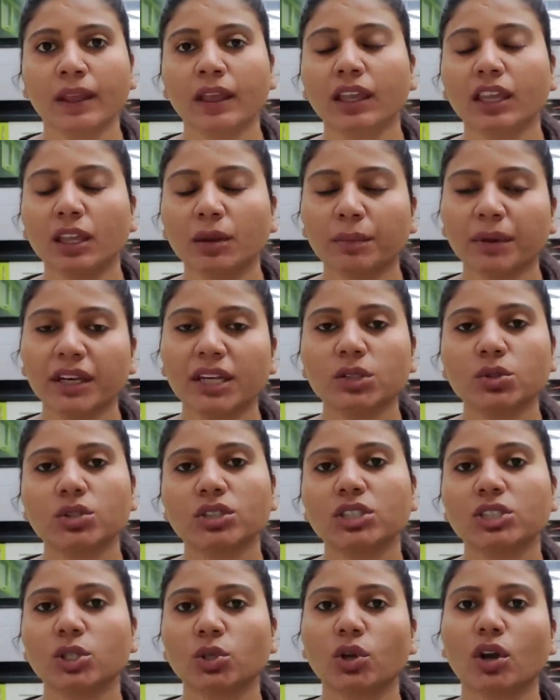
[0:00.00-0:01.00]
कि मैंने सोचा
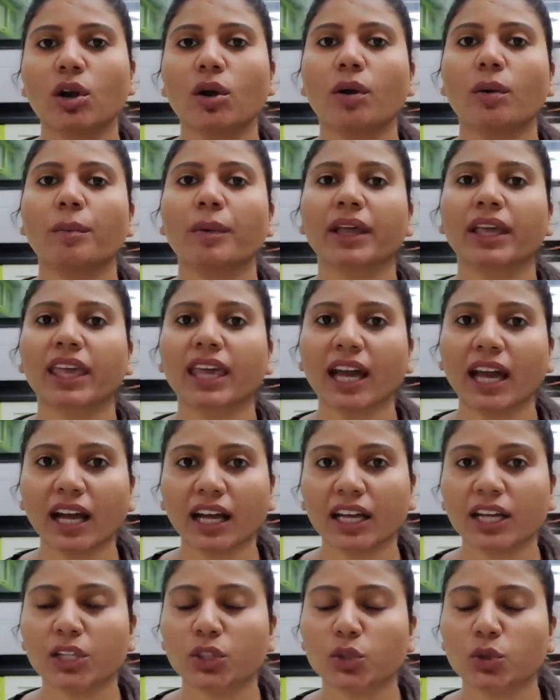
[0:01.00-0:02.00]
चलो मैं क्या
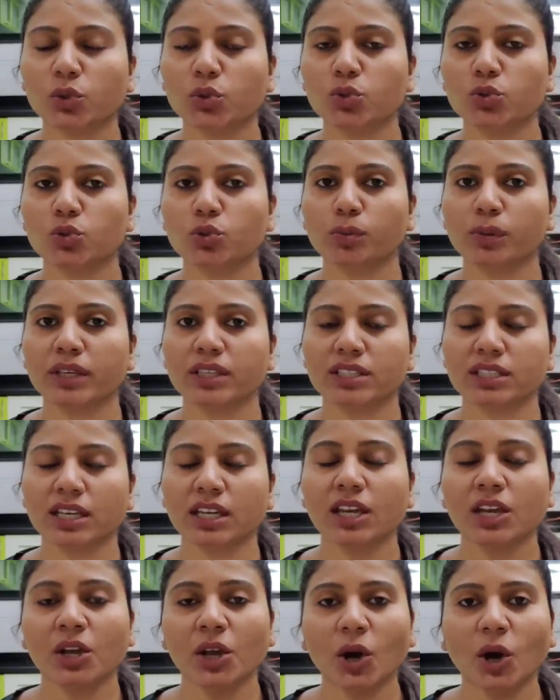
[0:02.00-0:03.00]
करती हूँ सुबह से
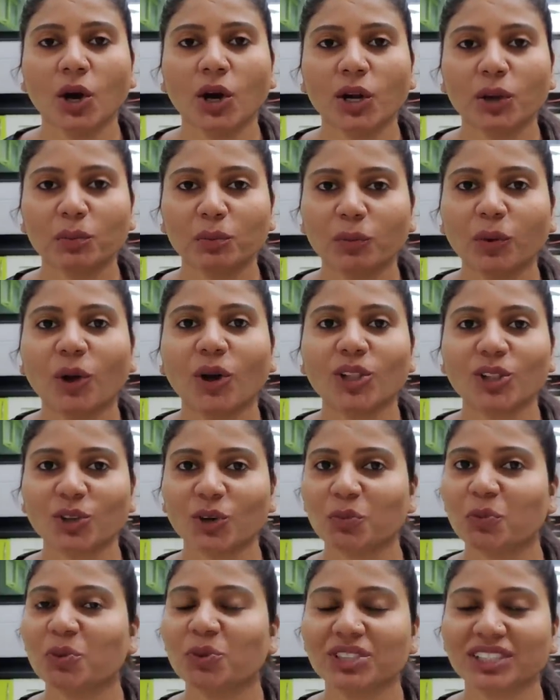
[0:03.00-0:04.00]
और बहुत
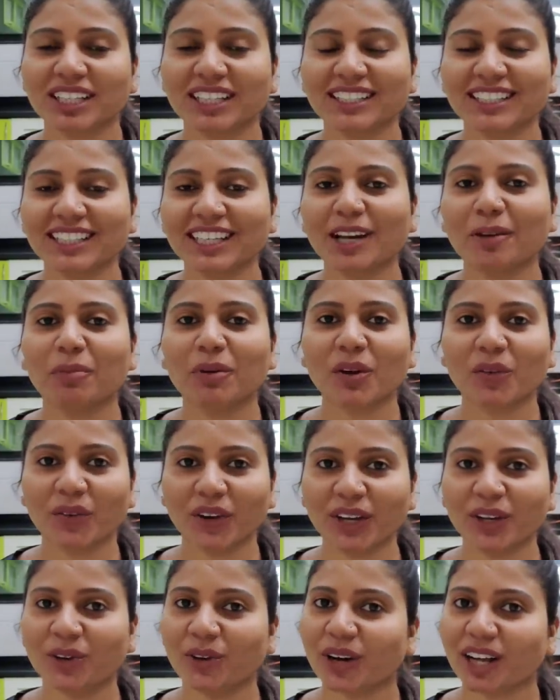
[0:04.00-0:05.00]
लोग पूछ रहे दी आपका
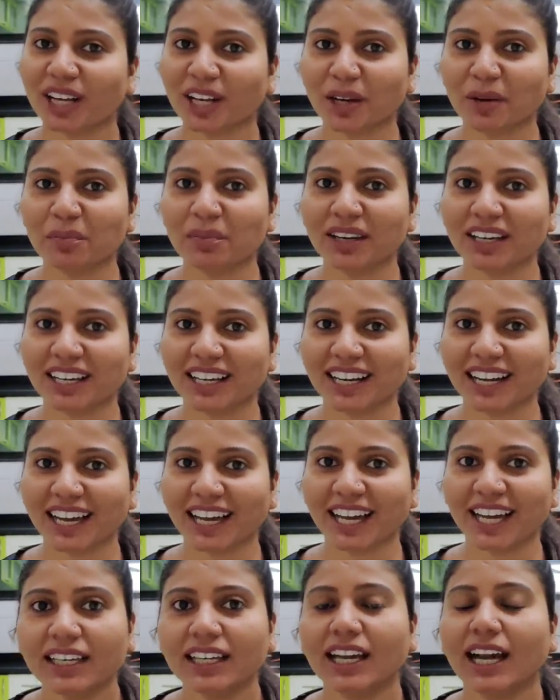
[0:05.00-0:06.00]
वेट थोड़ा कम लग रहा
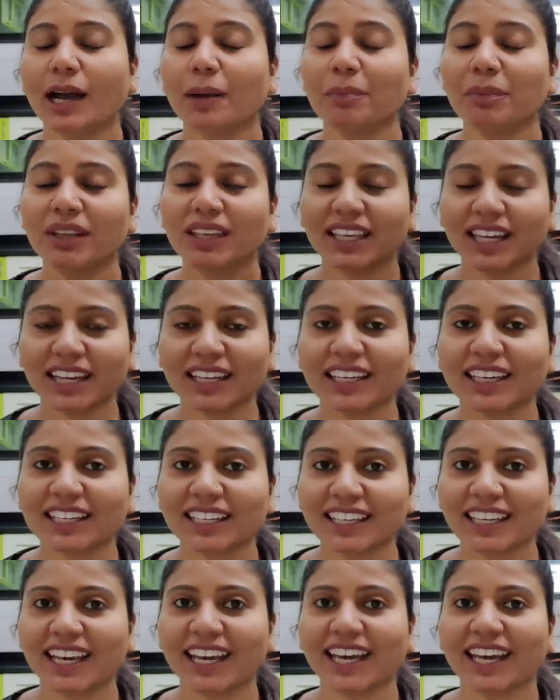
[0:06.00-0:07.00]
है तो आपने क्या क्या
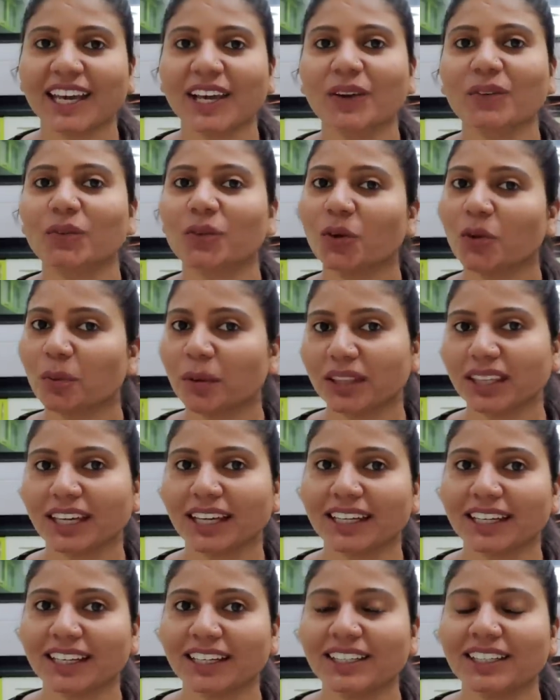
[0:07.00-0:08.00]
किया है वो
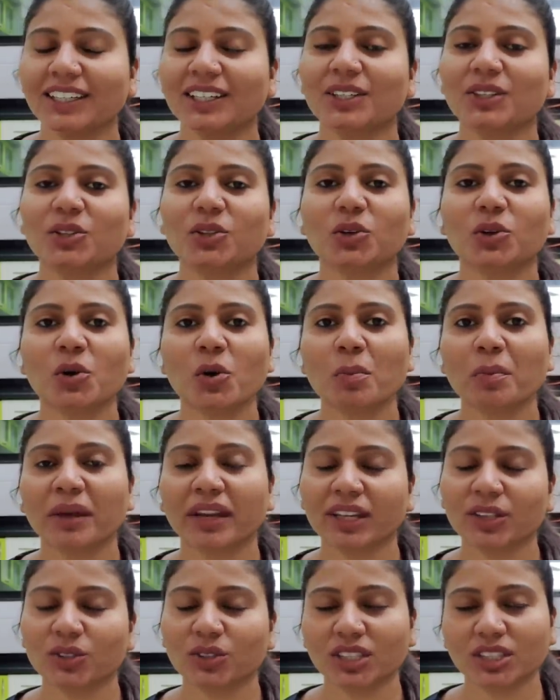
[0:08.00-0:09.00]
बताना तो
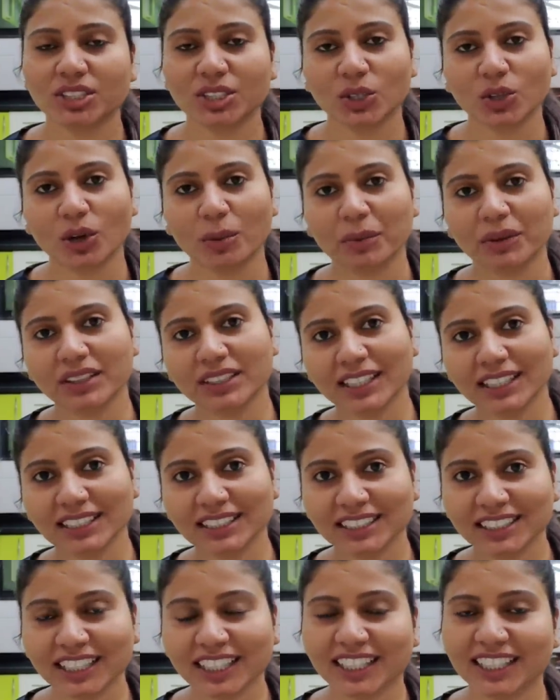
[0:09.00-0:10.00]
मैंने सोचा चलो आपके साथ
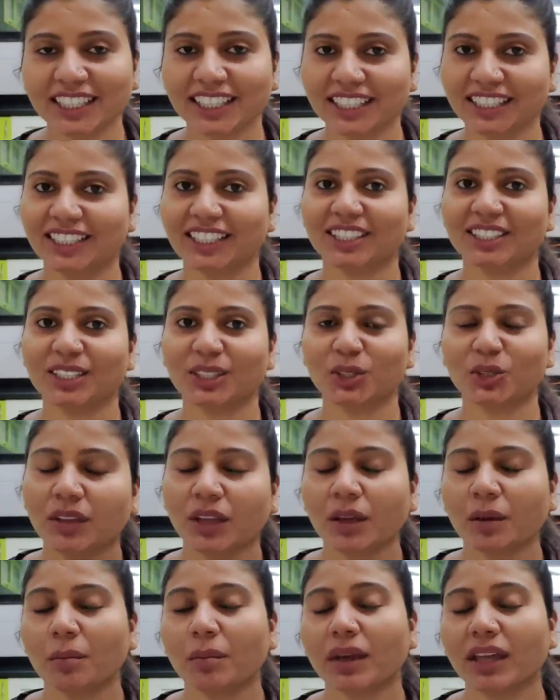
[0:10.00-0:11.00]
शेयर ही कर देती
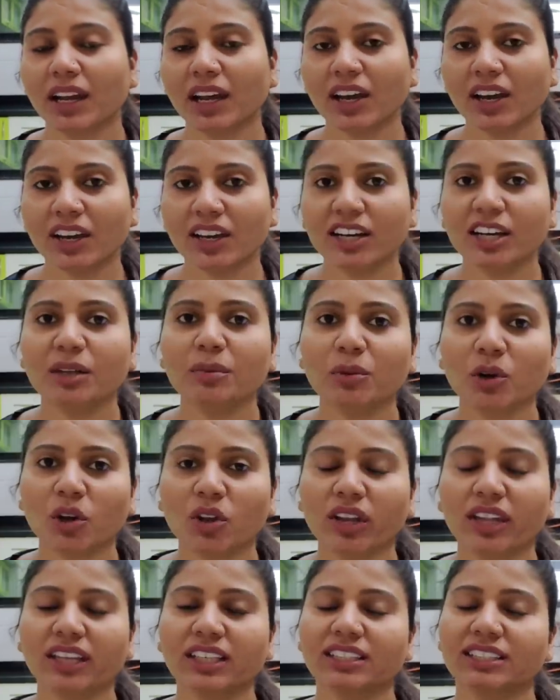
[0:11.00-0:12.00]
हूँ मेरा अर्ली
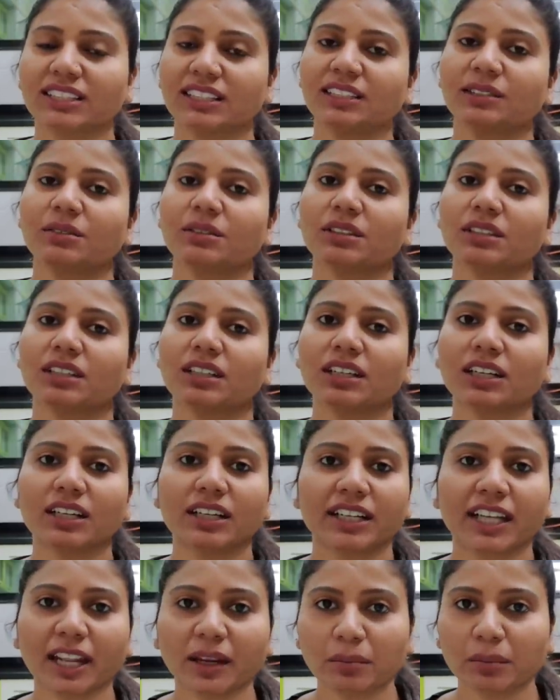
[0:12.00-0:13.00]
मॉर्निंग से
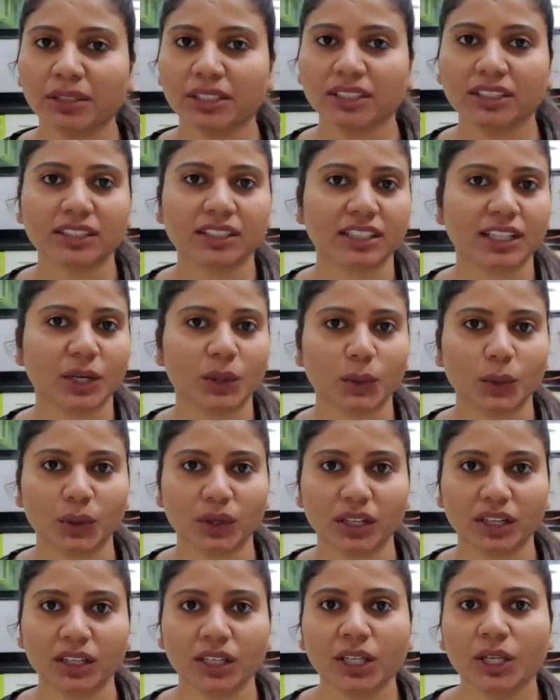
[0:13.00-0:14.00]
टेन बजे तक का
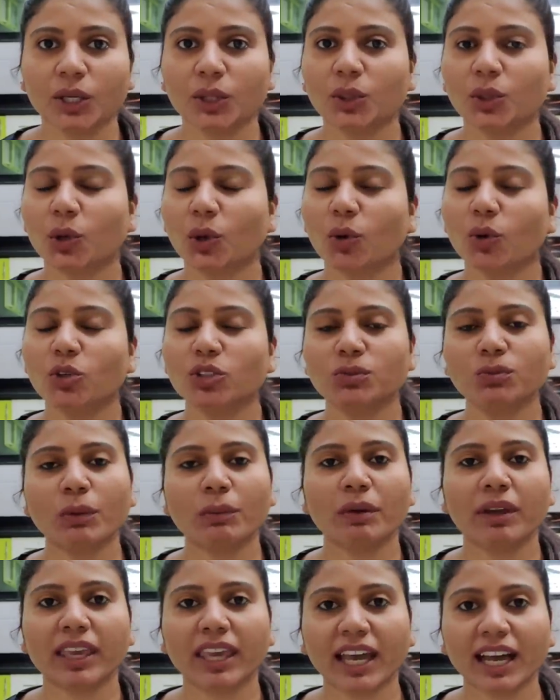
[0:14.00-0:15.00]
रूटीन तो उसमें
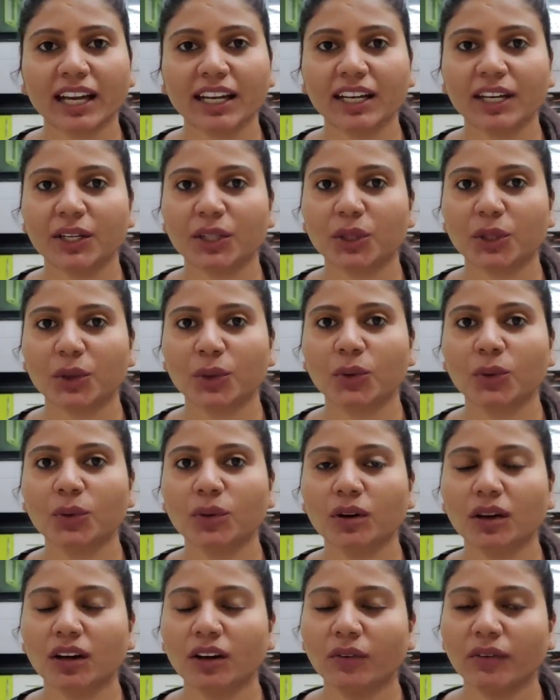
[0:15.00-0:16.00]
मैं क्या करती हूँ
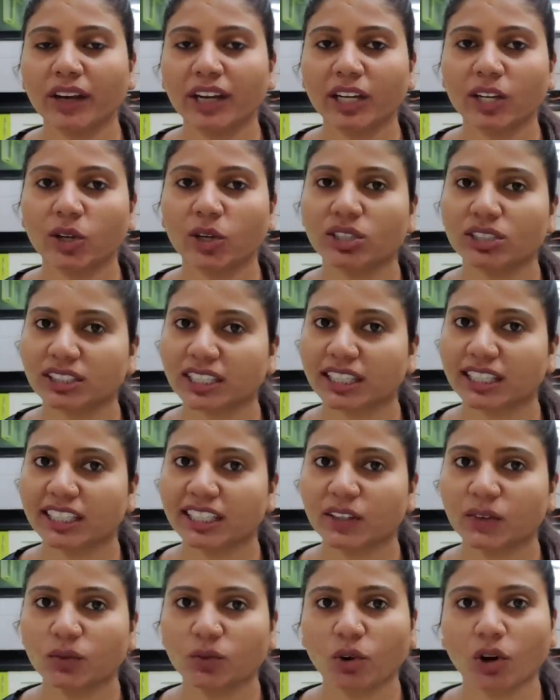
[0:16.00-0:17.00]
वेट लॉस के लिए
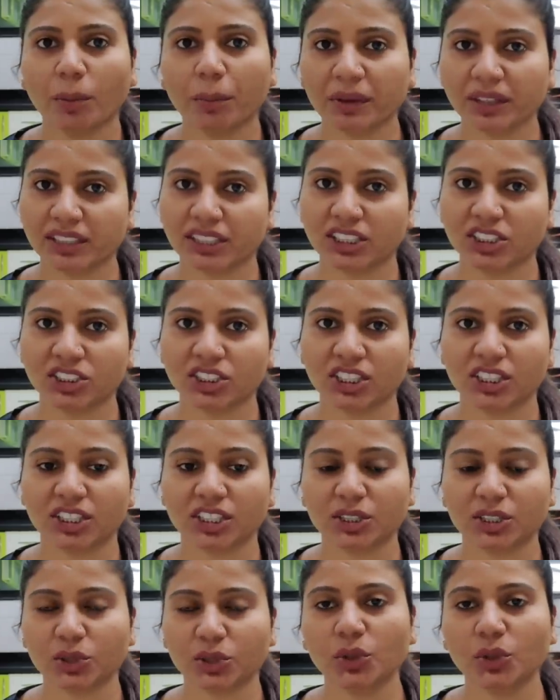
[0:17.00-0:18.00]
वो आपके साथ शेयर
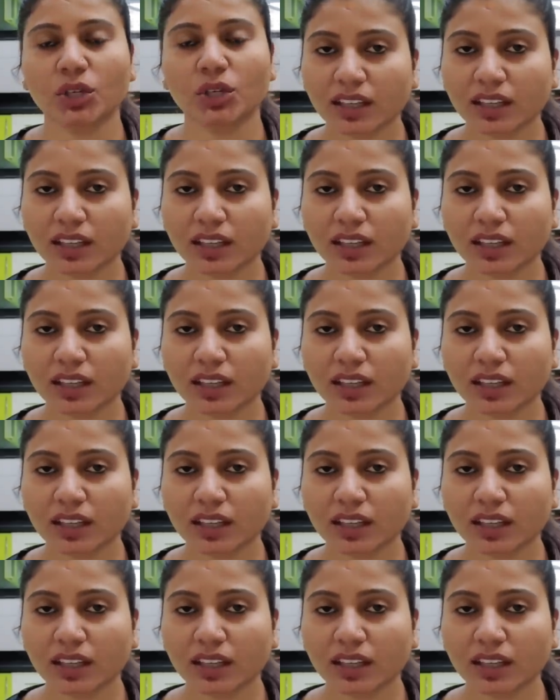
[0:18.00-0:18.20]
करती हूँ